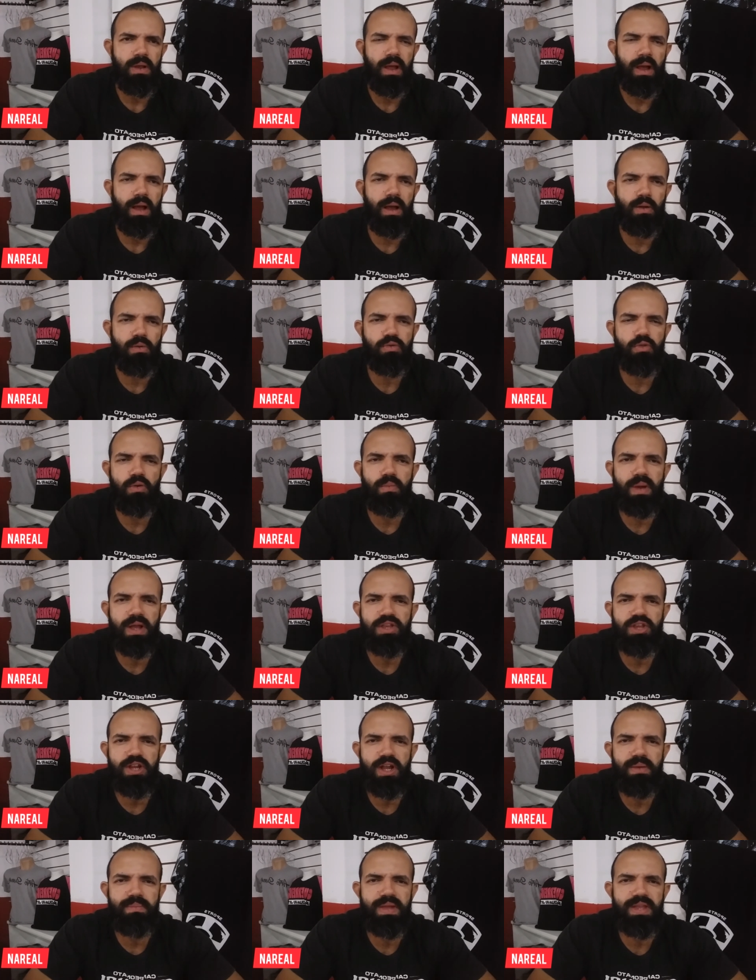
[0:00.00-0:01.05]

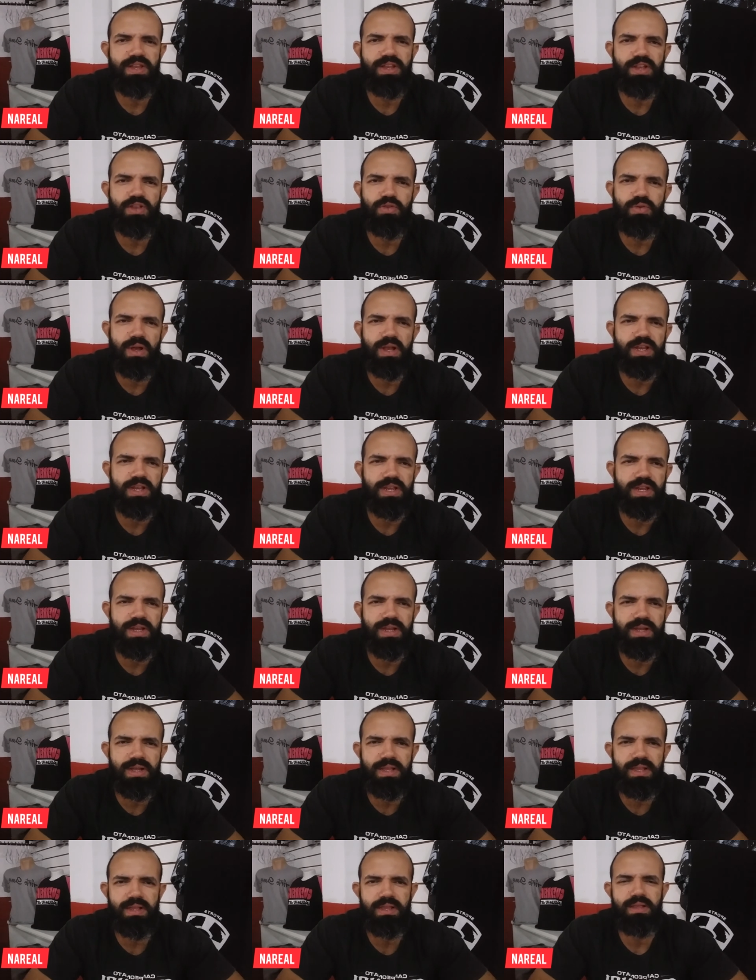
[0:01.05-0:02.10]
automaticamente as suas
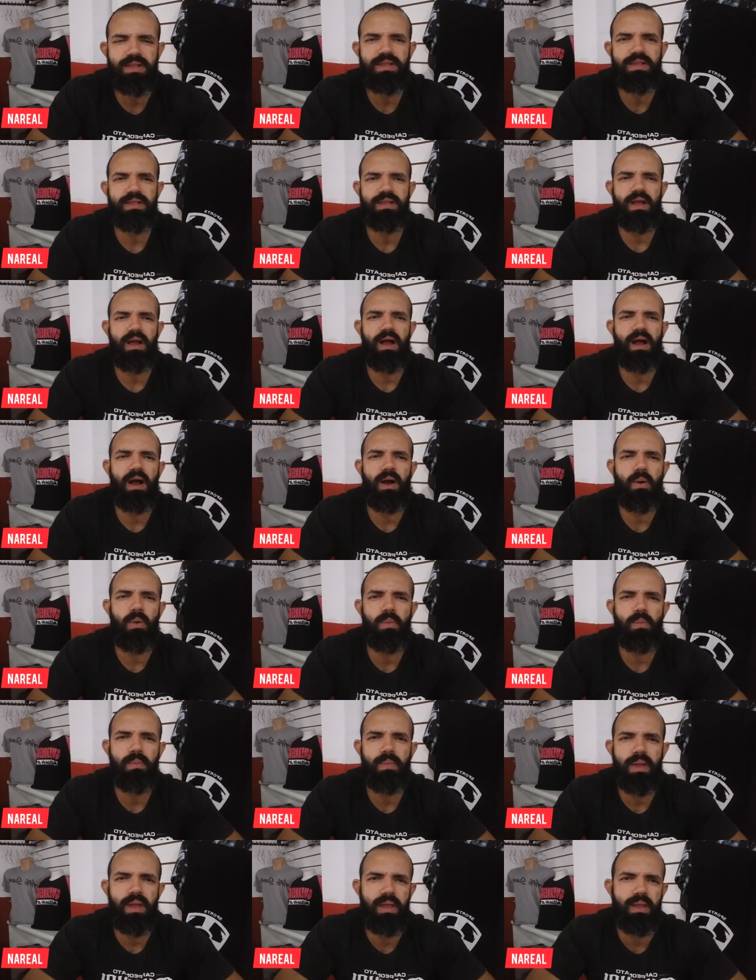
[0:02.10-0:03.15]
chances
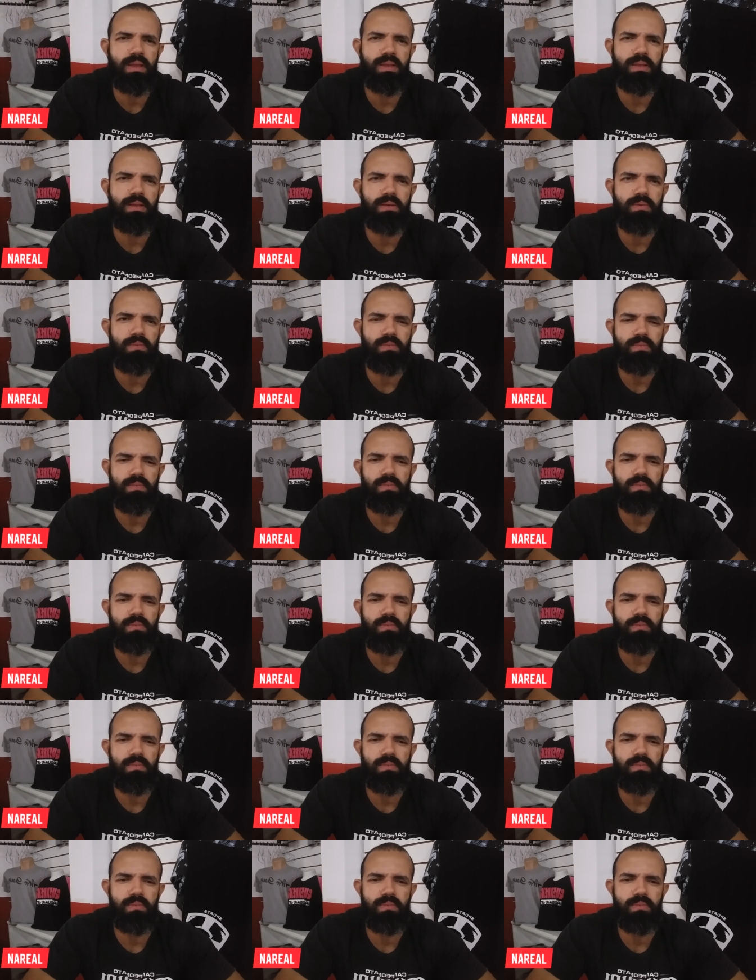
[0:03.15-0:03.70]
aumentam.